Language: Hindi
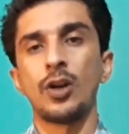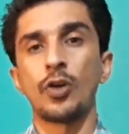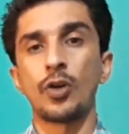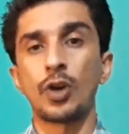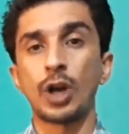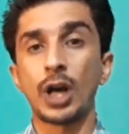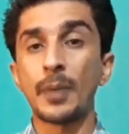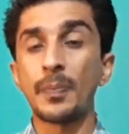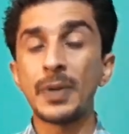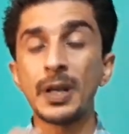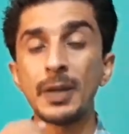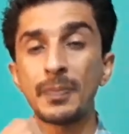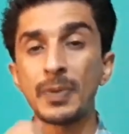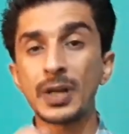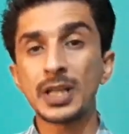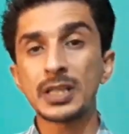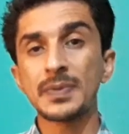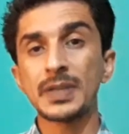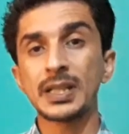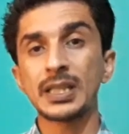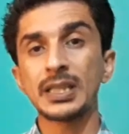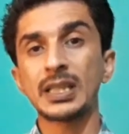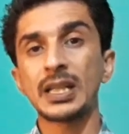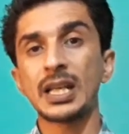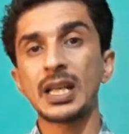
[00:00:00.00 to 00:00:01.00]
और अपने पास
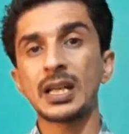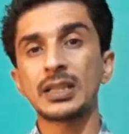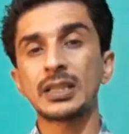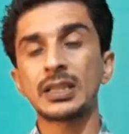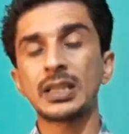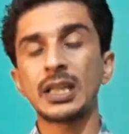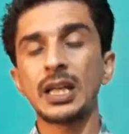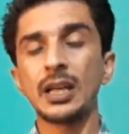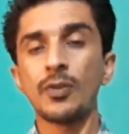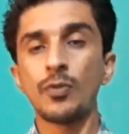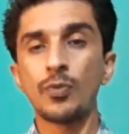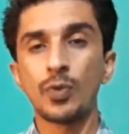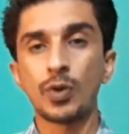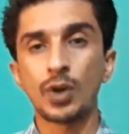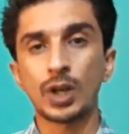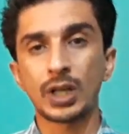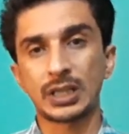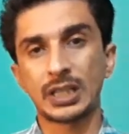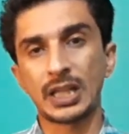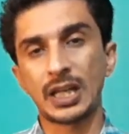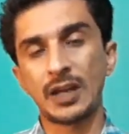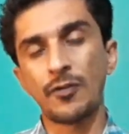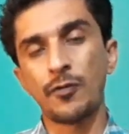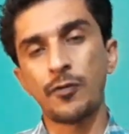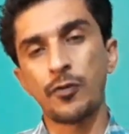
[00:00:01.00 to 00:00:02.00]
में कितना रखता है वो
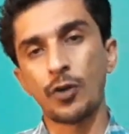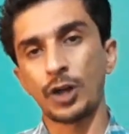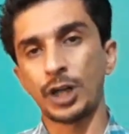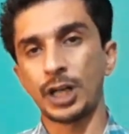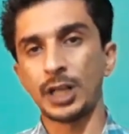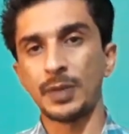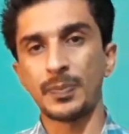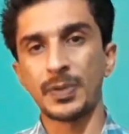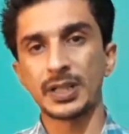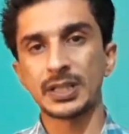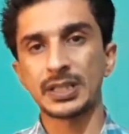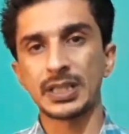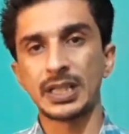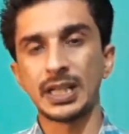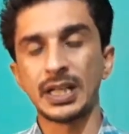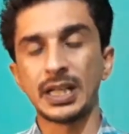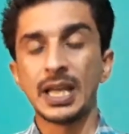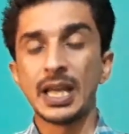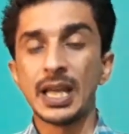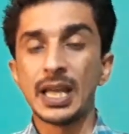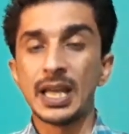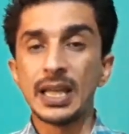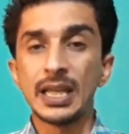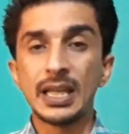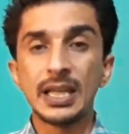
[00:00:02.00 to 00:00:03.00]
रखता है फोर्टी
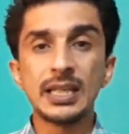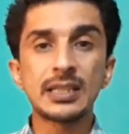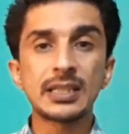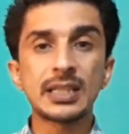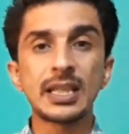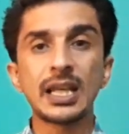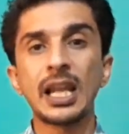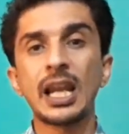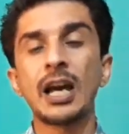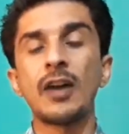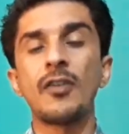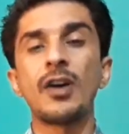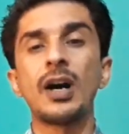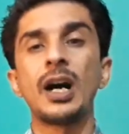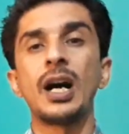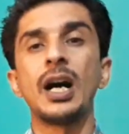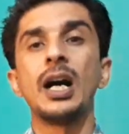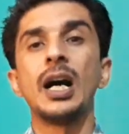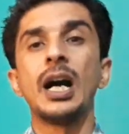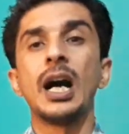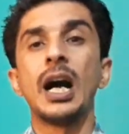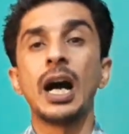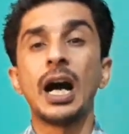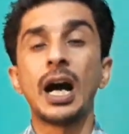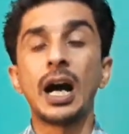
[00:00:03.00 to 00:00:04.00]
इसके अलावा
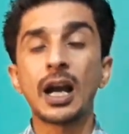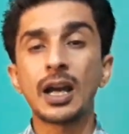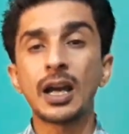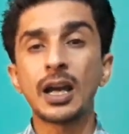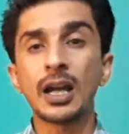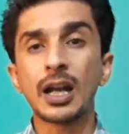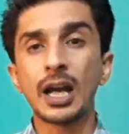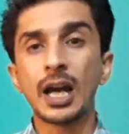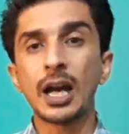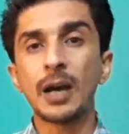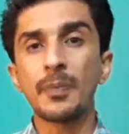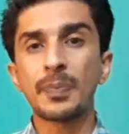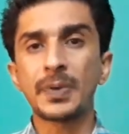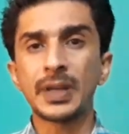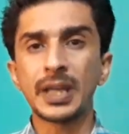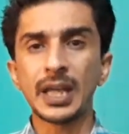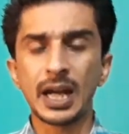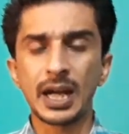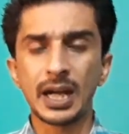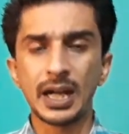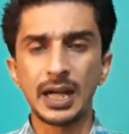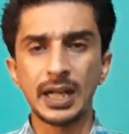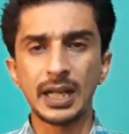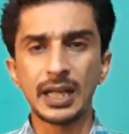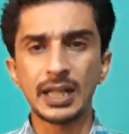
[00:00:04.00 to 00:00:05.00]
अगर आपकी
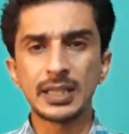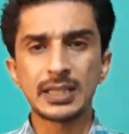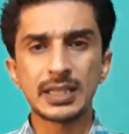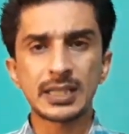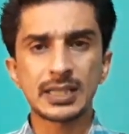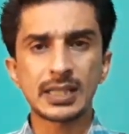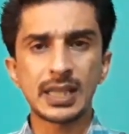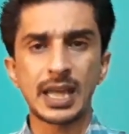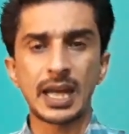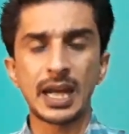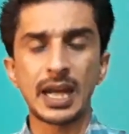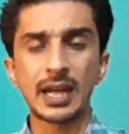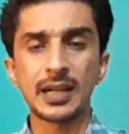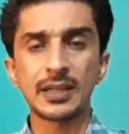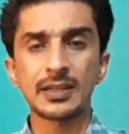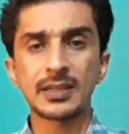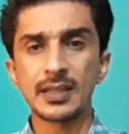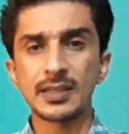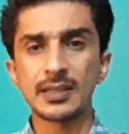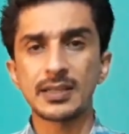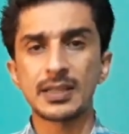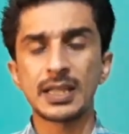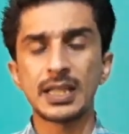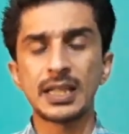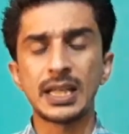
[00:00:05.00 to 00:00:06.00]
अर्निंग जैसे
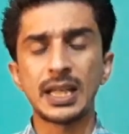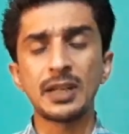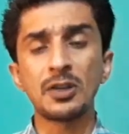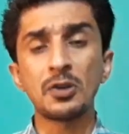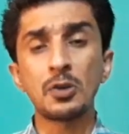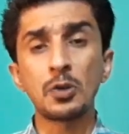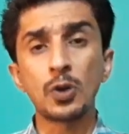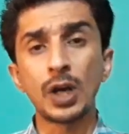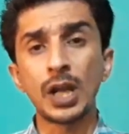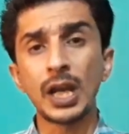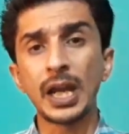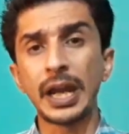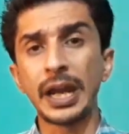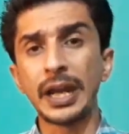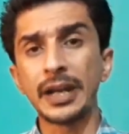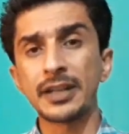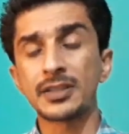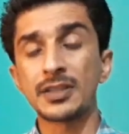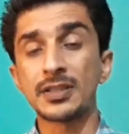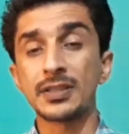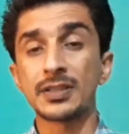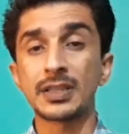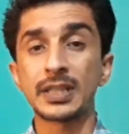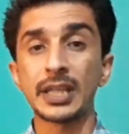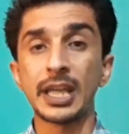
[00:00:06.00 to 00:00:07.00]
एडसन से यानी गूगल
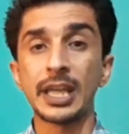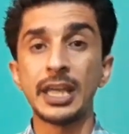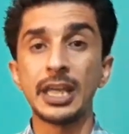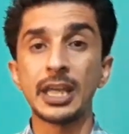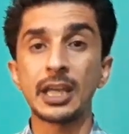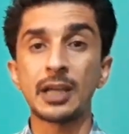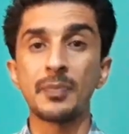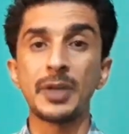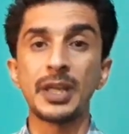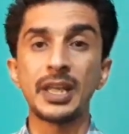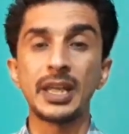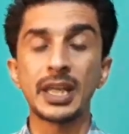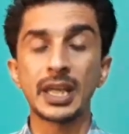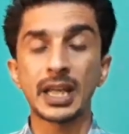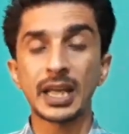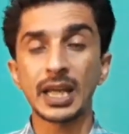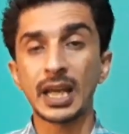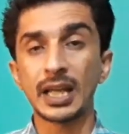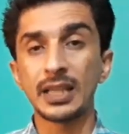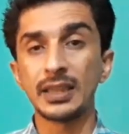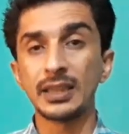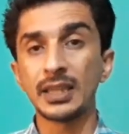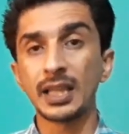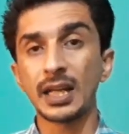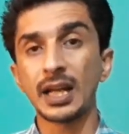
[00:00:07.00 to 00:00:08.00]
एडसन से एक महीने के
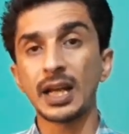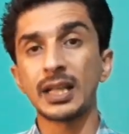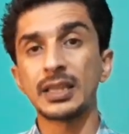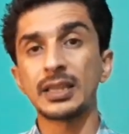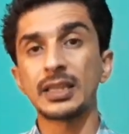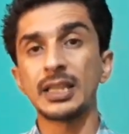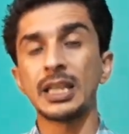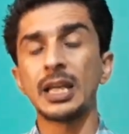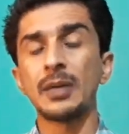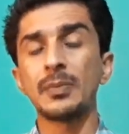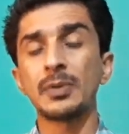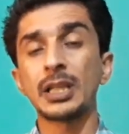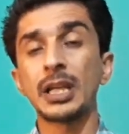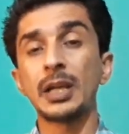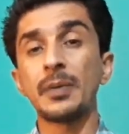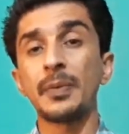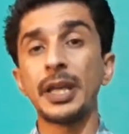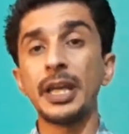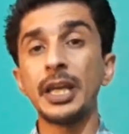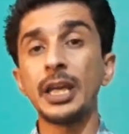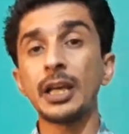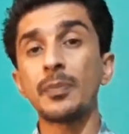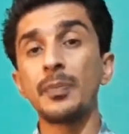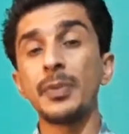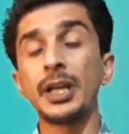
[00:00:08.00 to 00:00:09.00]
अंदर आती है मतलब
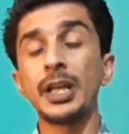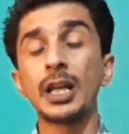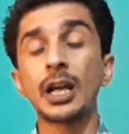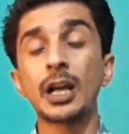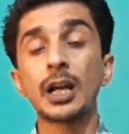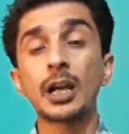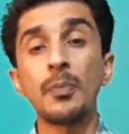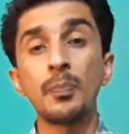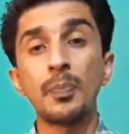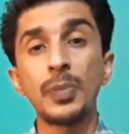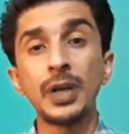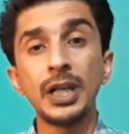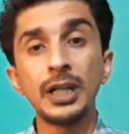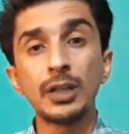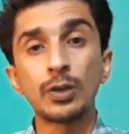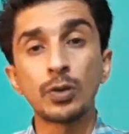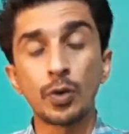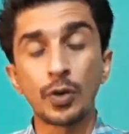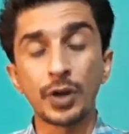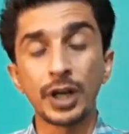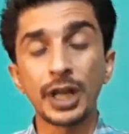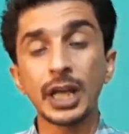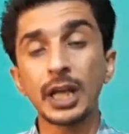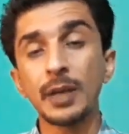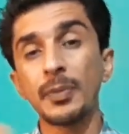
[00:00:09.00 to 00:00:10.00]
एक महीना कंप्लीट
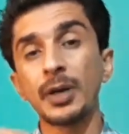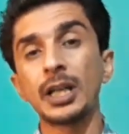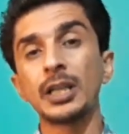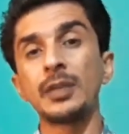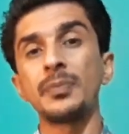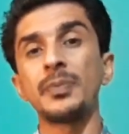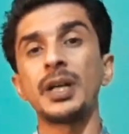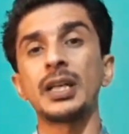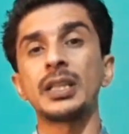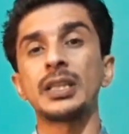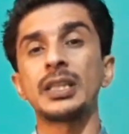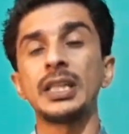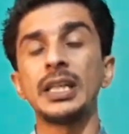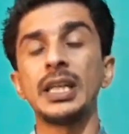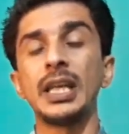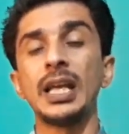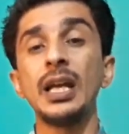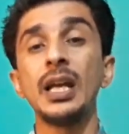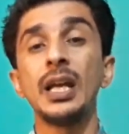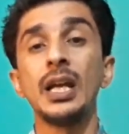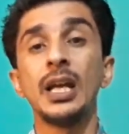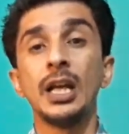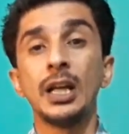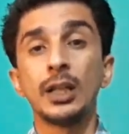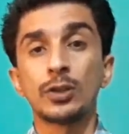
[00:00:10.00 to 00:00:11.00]
होने के बाद में आती है
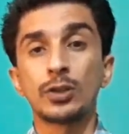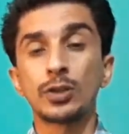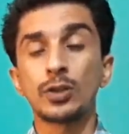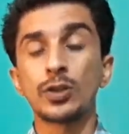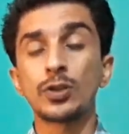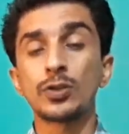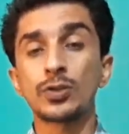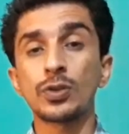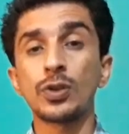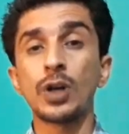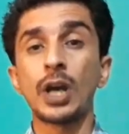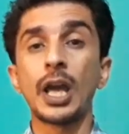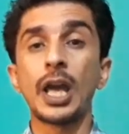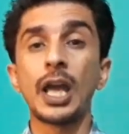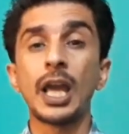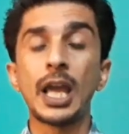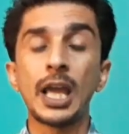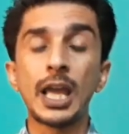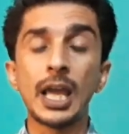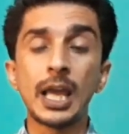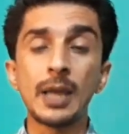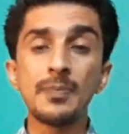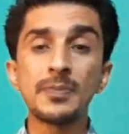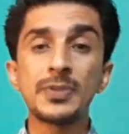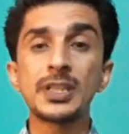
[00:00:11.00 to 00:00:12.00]
तो दोस्तों
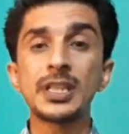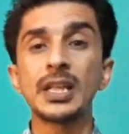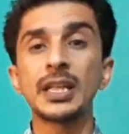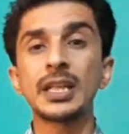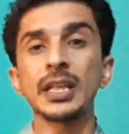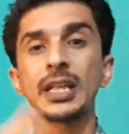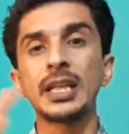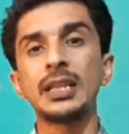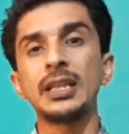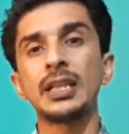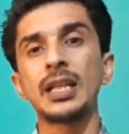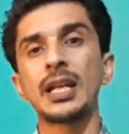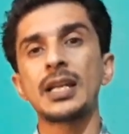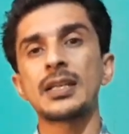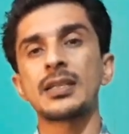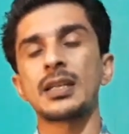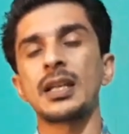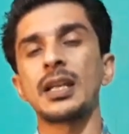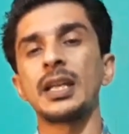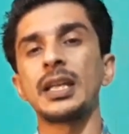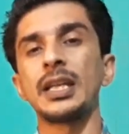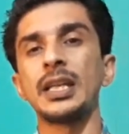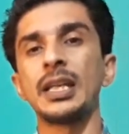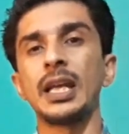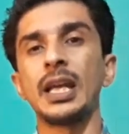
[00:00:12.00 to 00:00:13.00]
एम के अंदर ऐसा
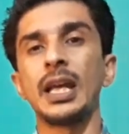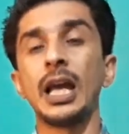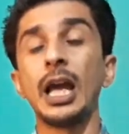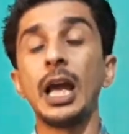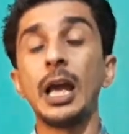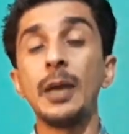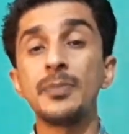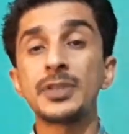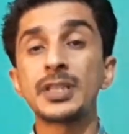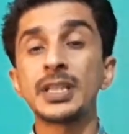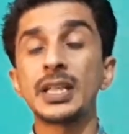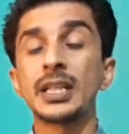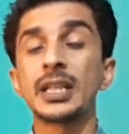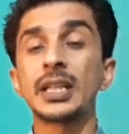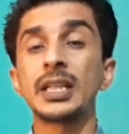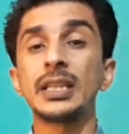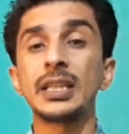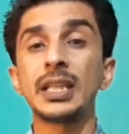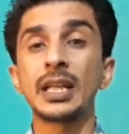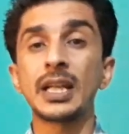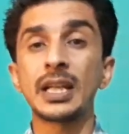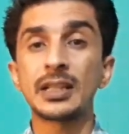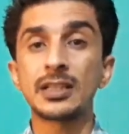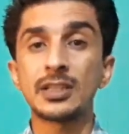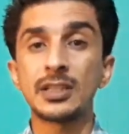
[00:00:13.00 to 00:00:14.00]
नहीं है एम के
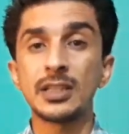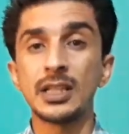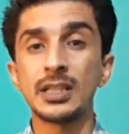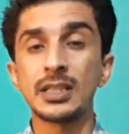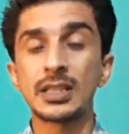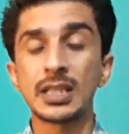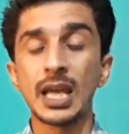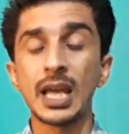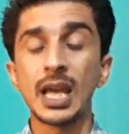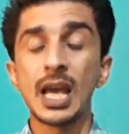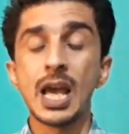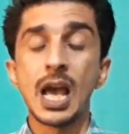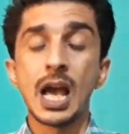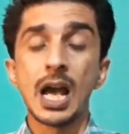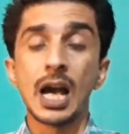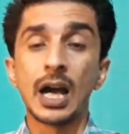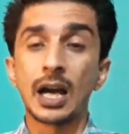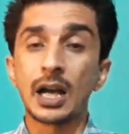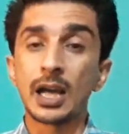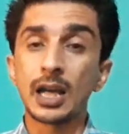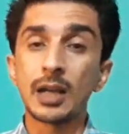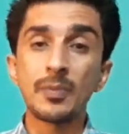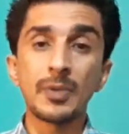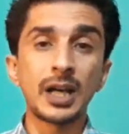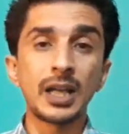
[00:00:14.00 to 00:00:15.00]
अंदर एक चीज़ है
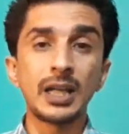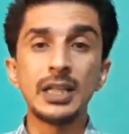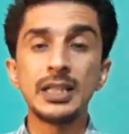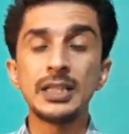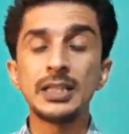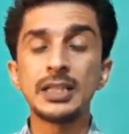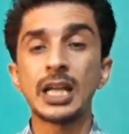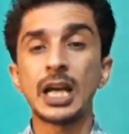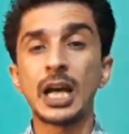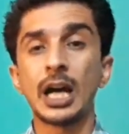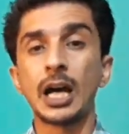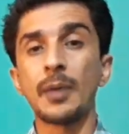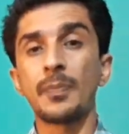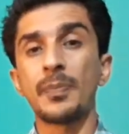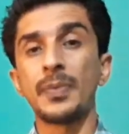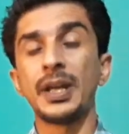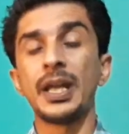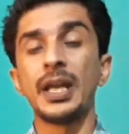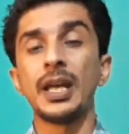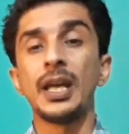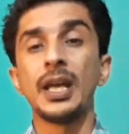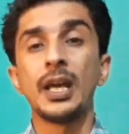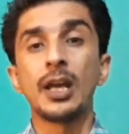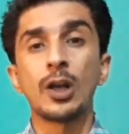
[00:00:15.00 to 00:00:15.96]
अगर मान लीजिए आपने